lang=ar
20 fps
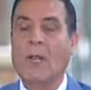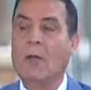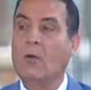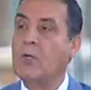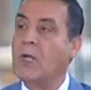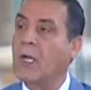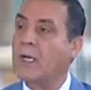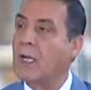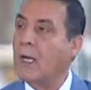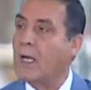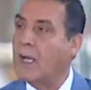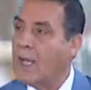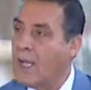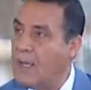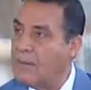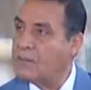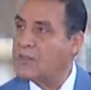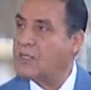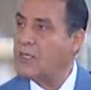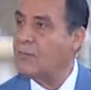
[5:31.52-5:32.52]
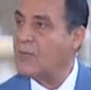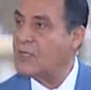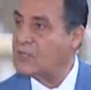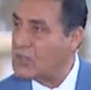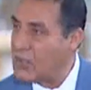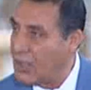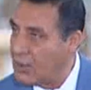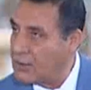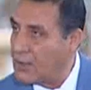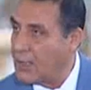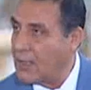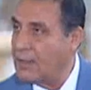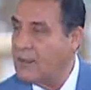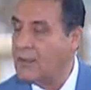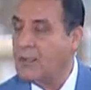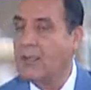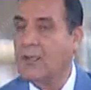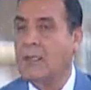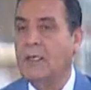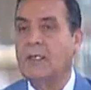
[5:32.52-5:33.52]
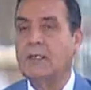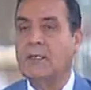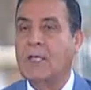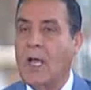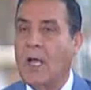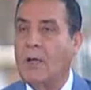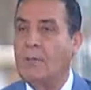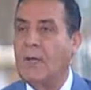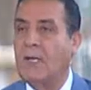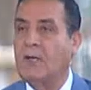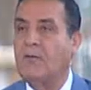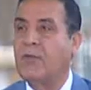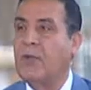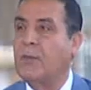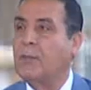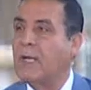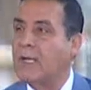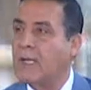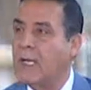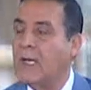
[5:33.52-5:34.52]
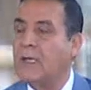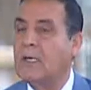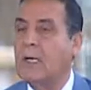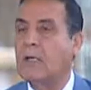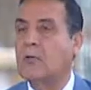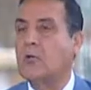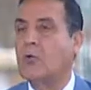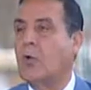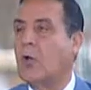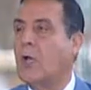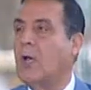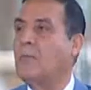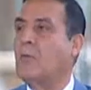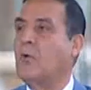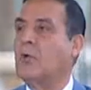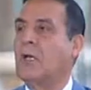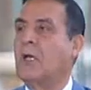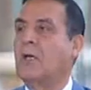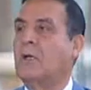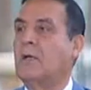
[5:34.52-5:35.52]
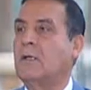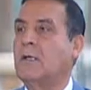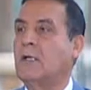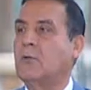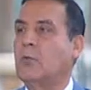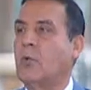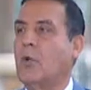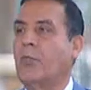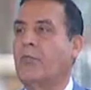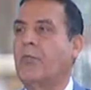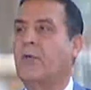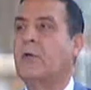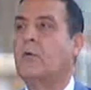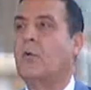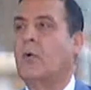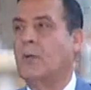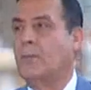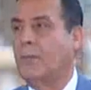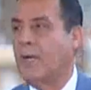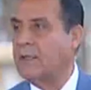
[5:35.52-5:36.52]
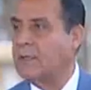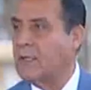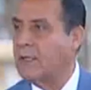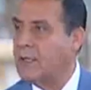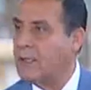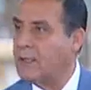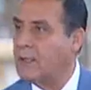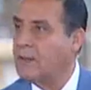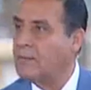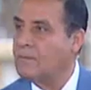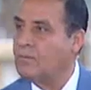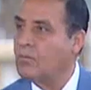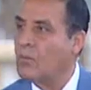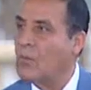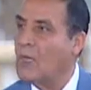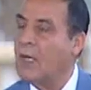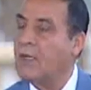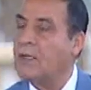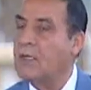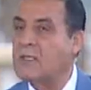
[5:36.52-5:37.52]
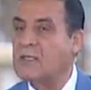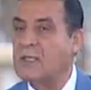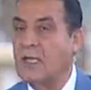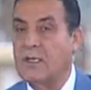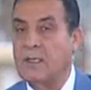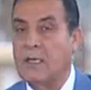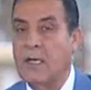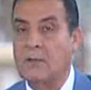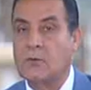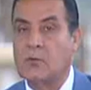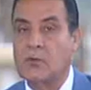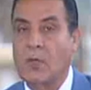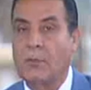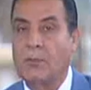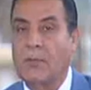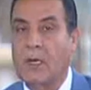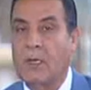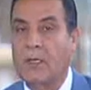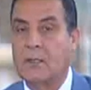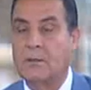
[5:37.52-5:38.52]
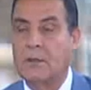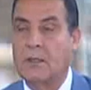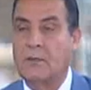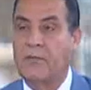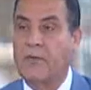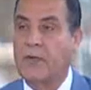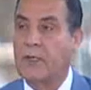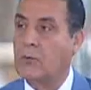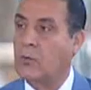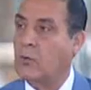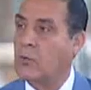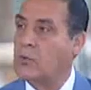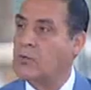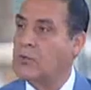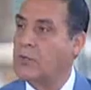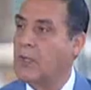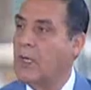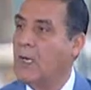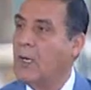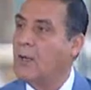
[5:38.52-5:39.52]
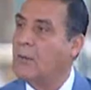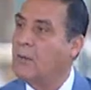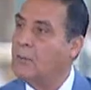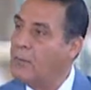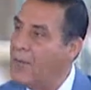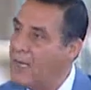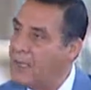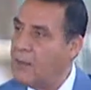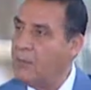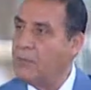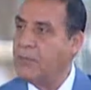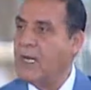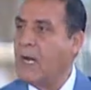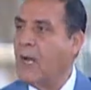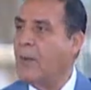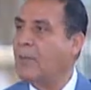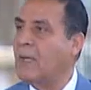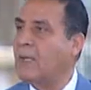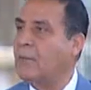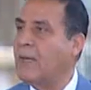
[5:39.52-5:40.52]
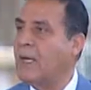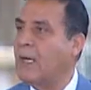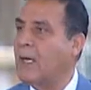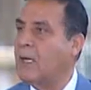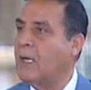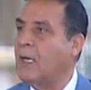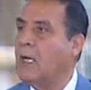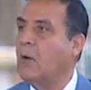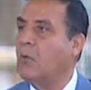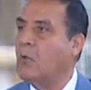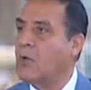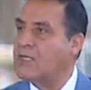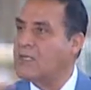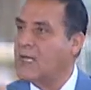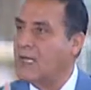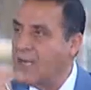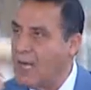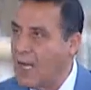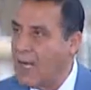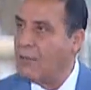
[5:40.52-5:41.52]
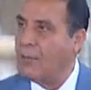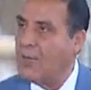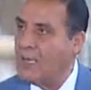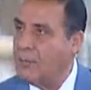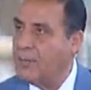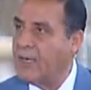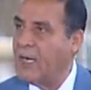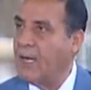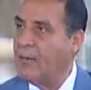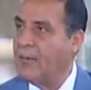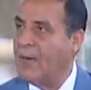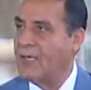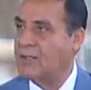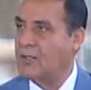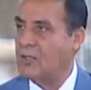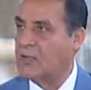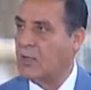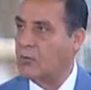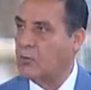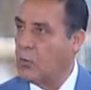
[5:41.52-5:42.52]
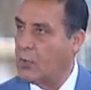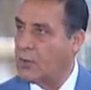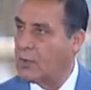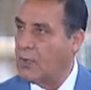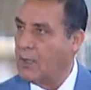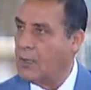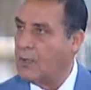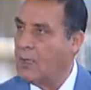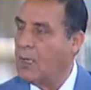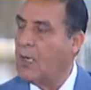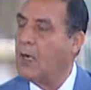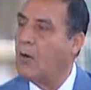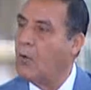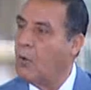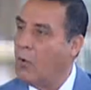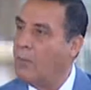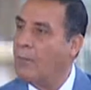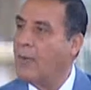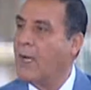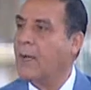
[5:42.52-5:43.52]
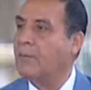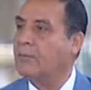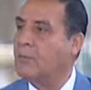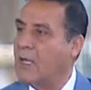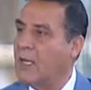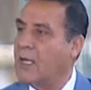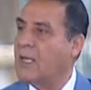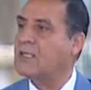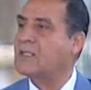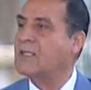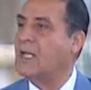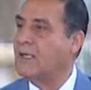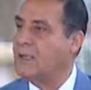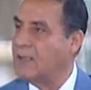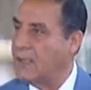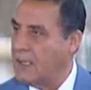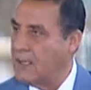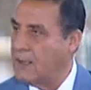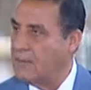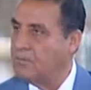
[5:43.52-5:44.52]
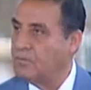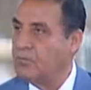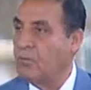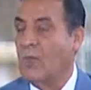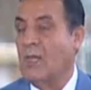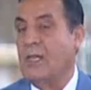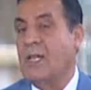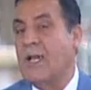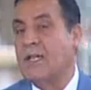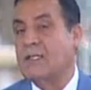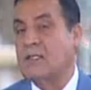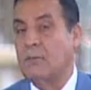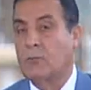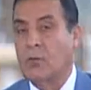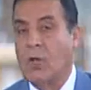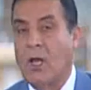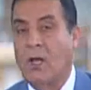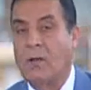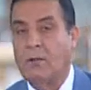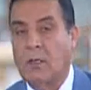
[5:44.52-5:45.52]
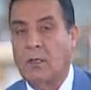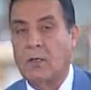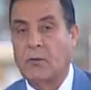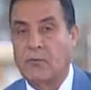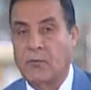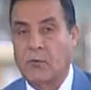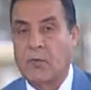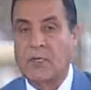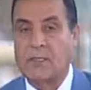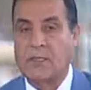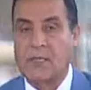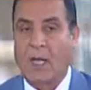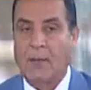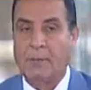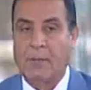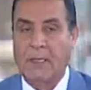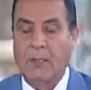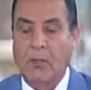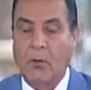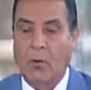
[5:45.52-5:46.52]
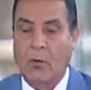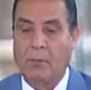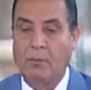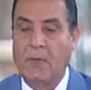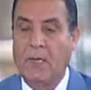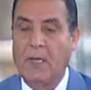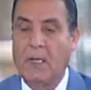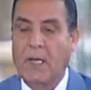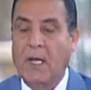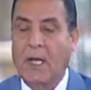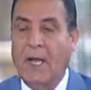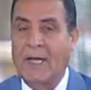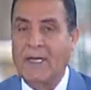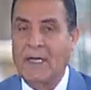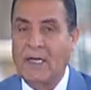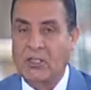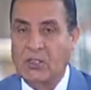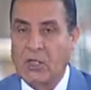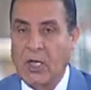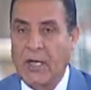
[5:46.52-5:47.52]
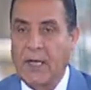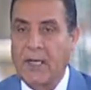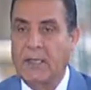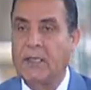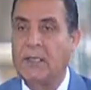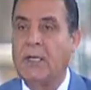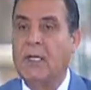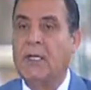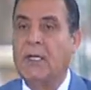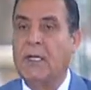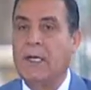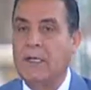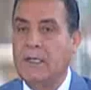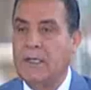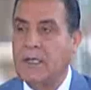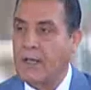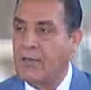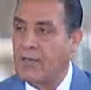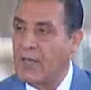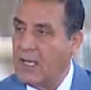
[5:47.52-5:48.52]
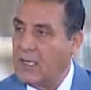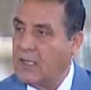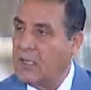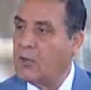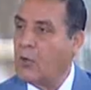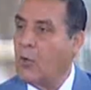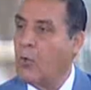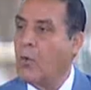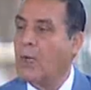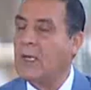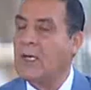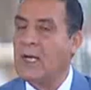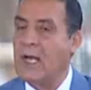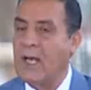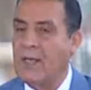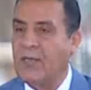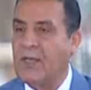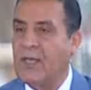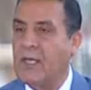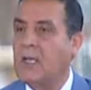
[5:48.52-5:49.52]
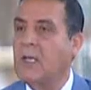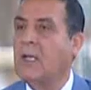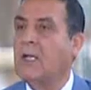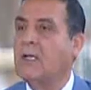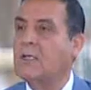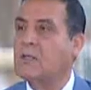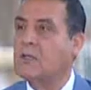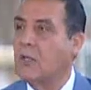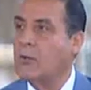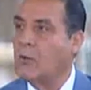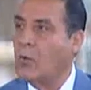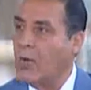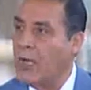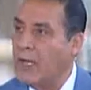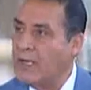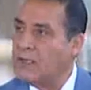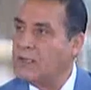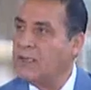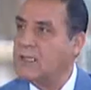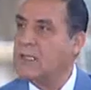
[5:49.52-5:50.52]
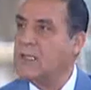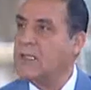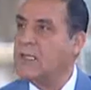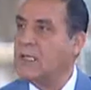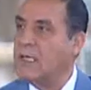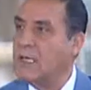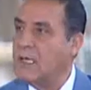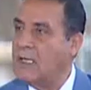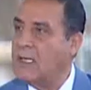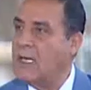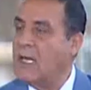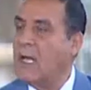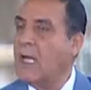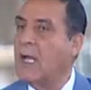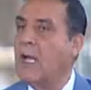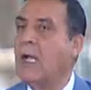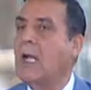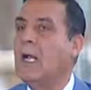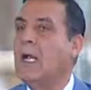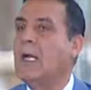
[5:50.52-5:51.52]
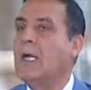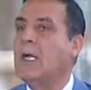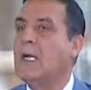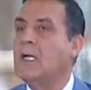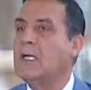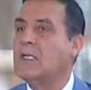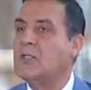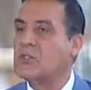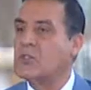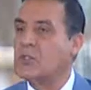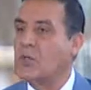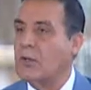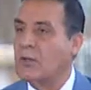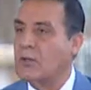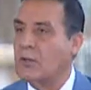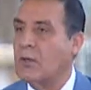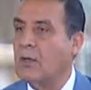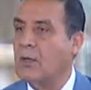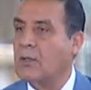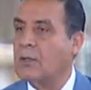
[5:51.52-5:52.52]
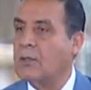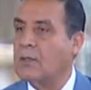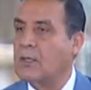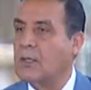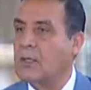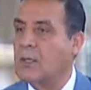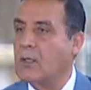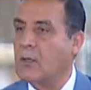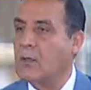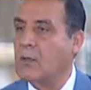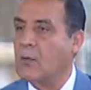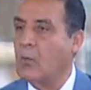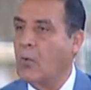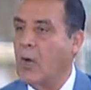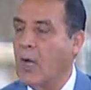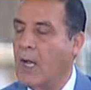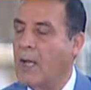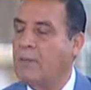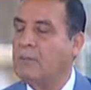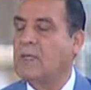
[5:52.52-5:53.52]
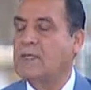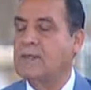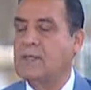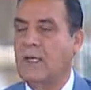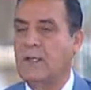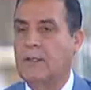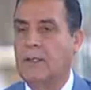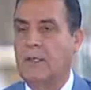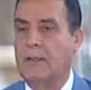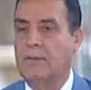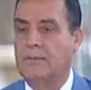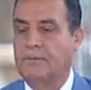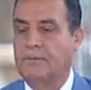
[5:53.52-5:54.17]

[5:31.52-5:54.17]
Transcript: هناك خمس مصانع تعمل في مجال الرخام والجرانيت والثروة المعدنية نعم. لأن سيناء تسمى أرض الفيروز من بيعمل بها وسيعمل بها بعد تطويرها نعم. هم أبناء سيناء صحيح. لازم نحقق فرص عمل لهم علشان ان ذلك هو الذي سيؤدي الى عايز. استقرار ان شاء الله انا